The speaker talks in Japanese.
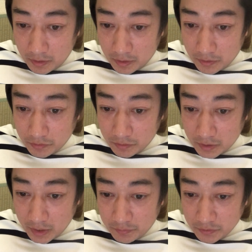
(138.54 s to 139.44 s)
えー、有
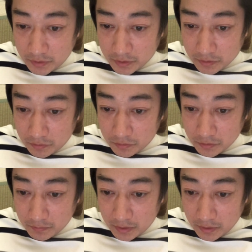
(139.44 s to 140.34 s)
害物質の
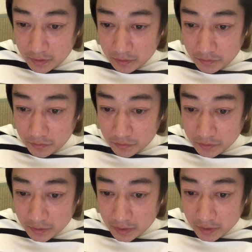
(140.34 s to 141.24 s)
含まれている量の
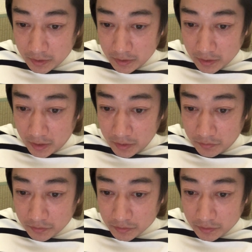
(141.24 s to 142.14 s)
違い
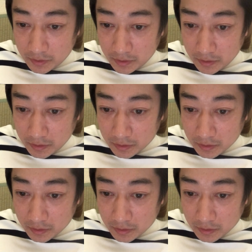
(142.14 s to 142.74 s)
アイコスに